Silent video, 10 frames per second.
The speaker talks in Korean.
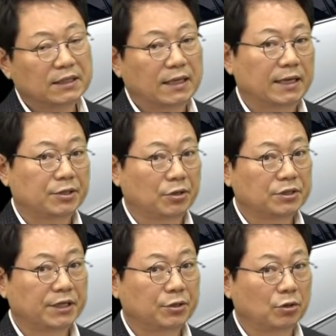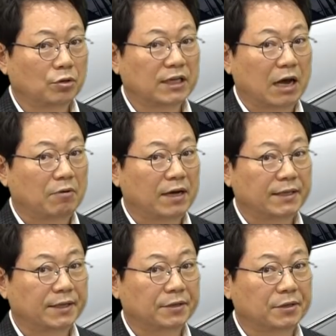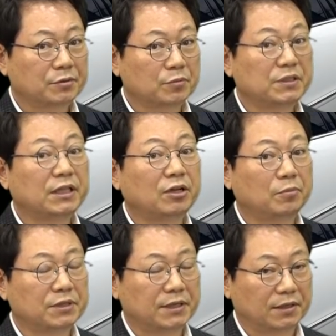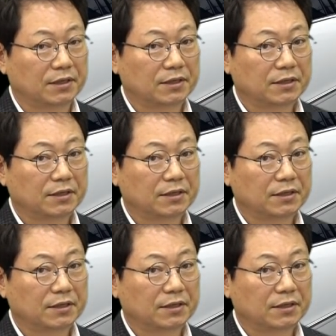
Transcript: 아 경찰의 결과가 나와야 돼요. 좀 기다려보세요.